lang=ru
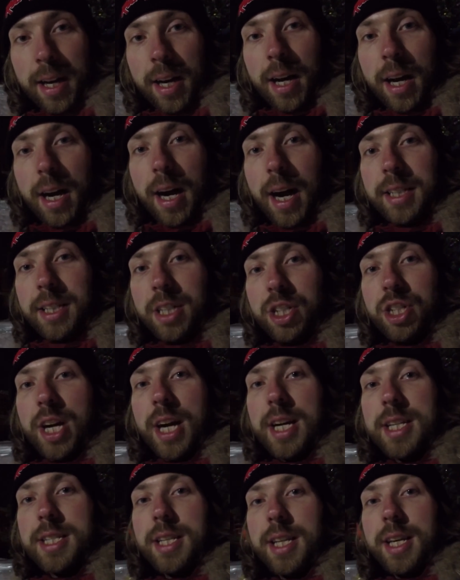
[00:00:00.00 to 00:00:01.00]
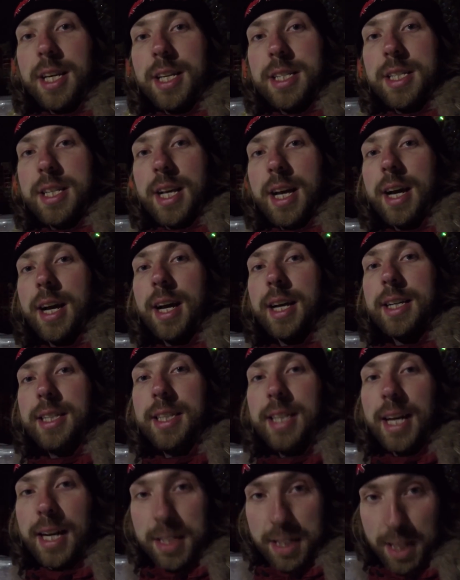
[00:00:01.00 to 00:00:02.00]
а сейчас из-за
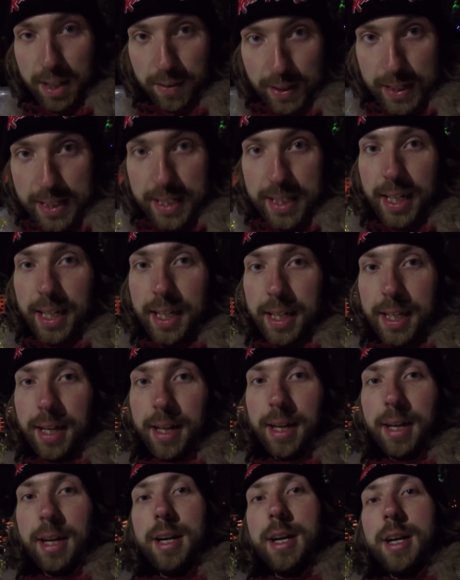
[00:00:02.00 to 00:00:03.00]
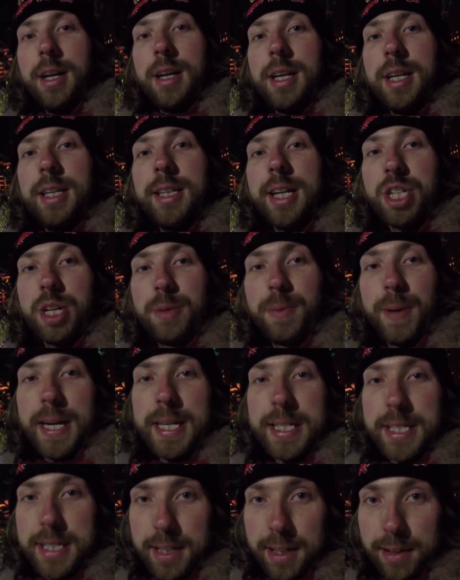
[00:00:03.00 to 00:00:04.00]
россиянских властей – и наших
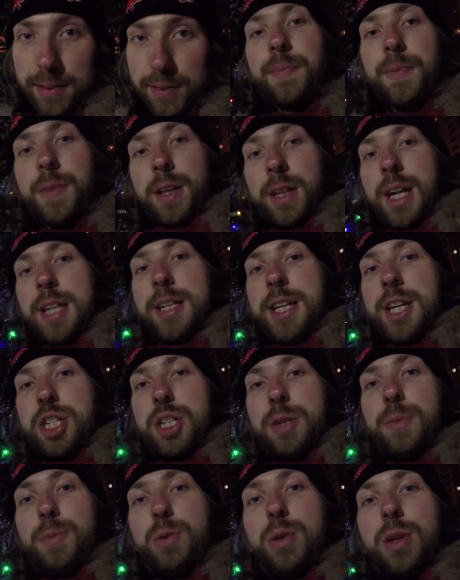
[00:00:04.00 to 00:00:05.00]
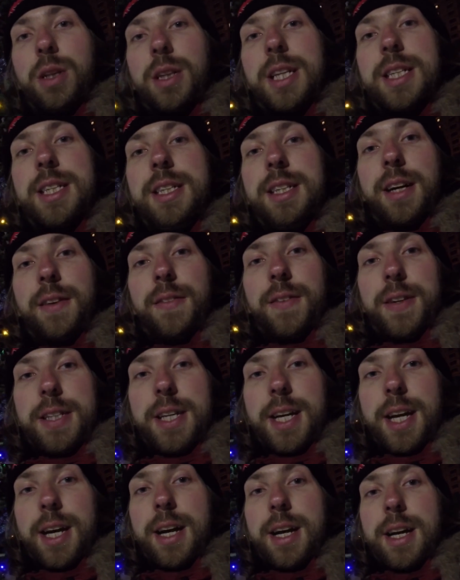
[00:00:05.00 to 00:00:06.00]
праздников. В дальнейшем будет
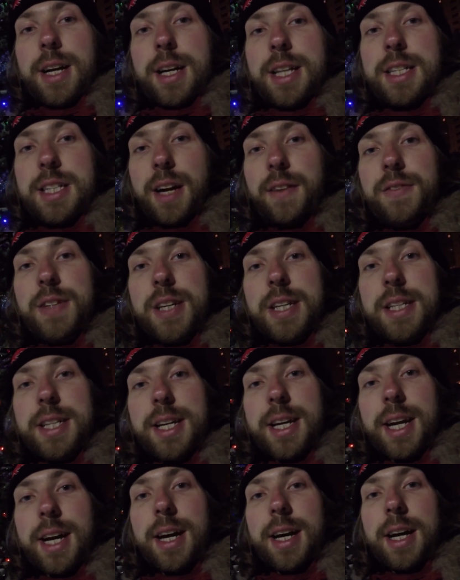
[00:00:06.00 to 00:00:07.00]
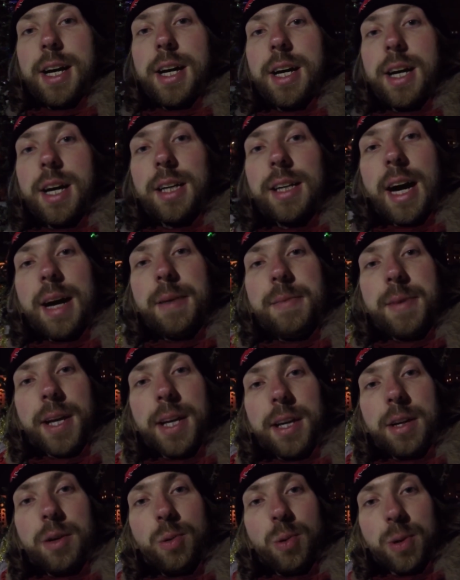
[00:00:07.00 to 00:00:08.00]
тестирование и сравнение э,
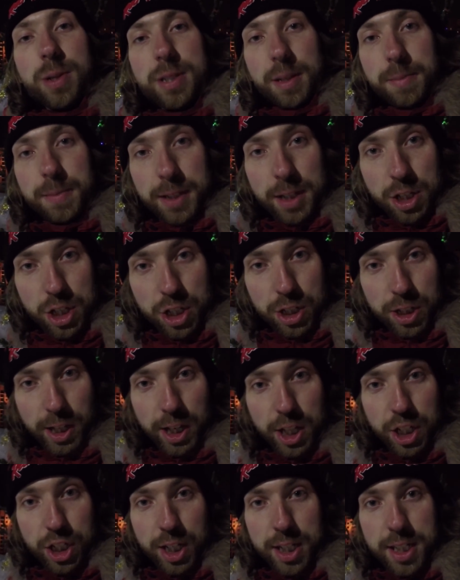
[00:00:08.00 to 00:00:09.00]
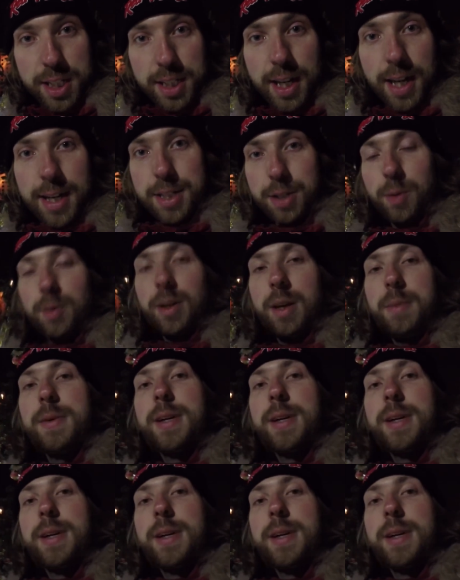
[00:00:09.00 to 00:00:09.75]
камеры Ursa Mini 4.6K с другими